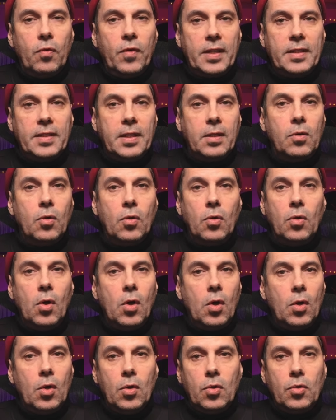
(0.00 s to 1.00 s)
verticaux
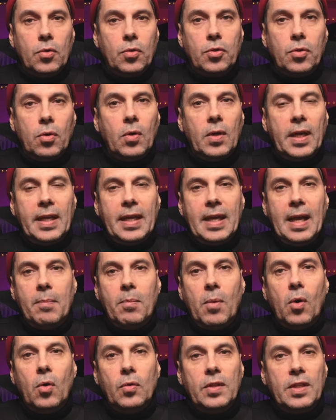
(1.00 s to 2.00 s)
sont
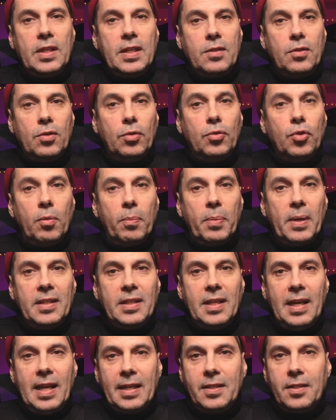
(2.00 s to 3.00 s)
également des zones de
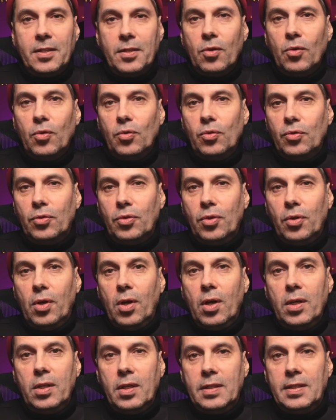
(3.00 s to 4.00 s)
prédilection de
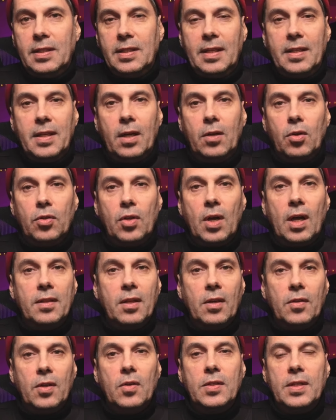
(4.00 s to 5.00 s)
l'œil, c'est-à-dire qu'on aura
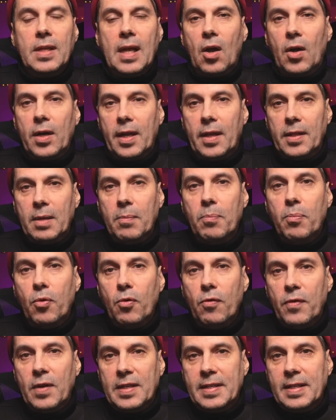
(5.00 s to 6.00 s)
tendance à regarder
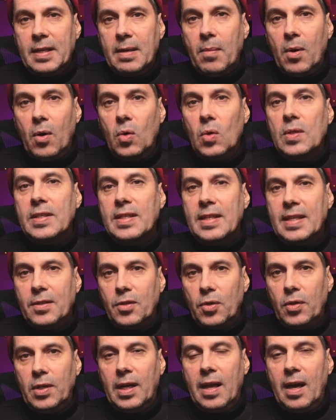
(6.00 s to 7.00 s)
plus facilement ces
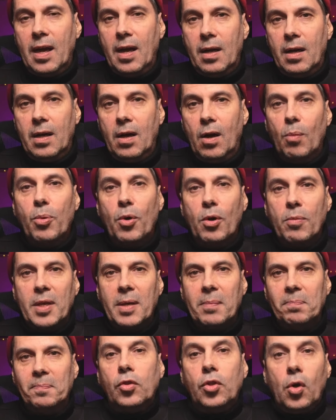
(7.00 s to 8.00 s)
zones-là en
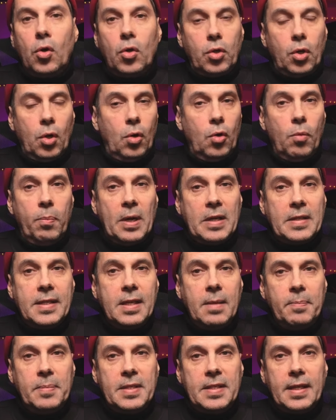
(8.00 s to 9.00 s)
premier. Donc le
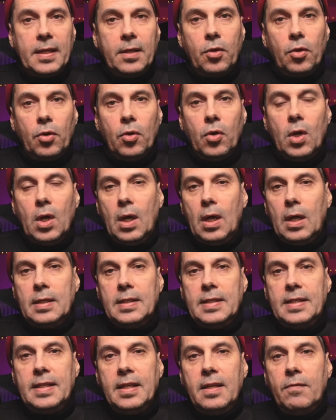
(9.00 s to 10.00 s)
principe c'est que
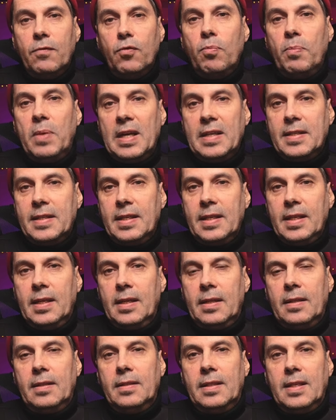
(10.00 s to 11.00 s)
si vous
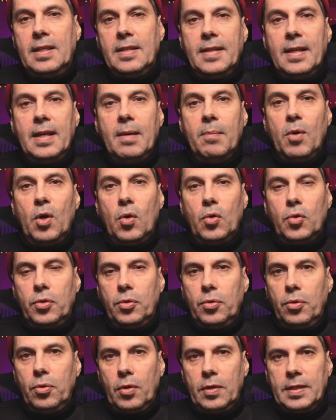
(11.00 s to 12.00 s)
placez des éléments
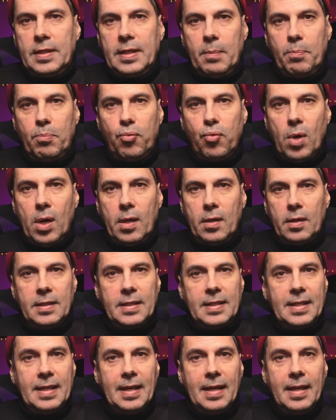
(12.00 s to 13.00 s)
sur ces points,
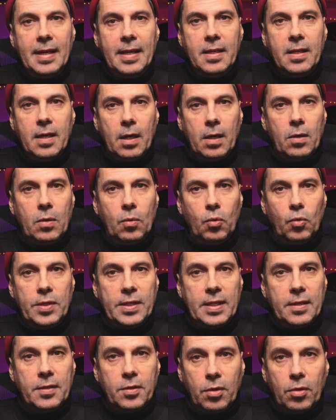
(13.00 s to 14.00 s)
ces lignes ou
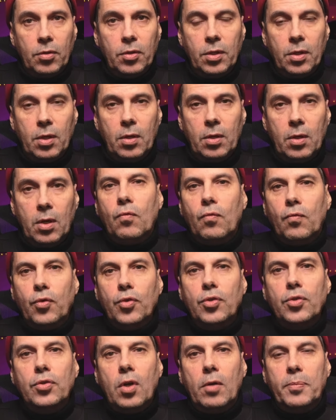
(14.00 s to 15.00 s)
ces zones,
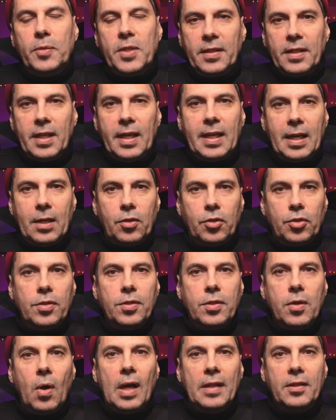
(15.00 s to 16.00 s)
vous obtiendrez quelque chose
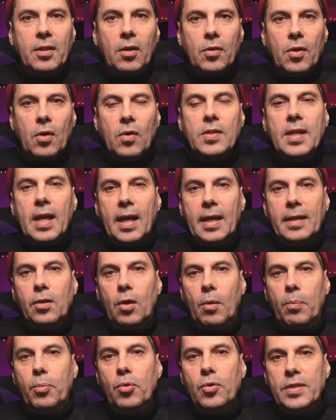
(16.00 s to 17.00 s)
qui aura tendance à
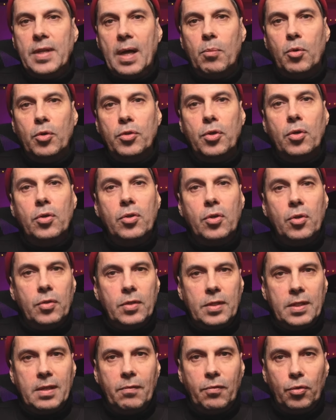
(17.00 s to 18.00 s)
être plus harmonieux que
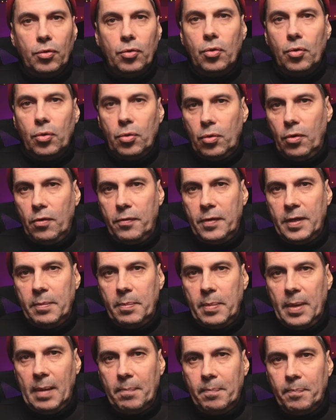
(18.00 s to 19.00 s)
si vous ne le faites pas.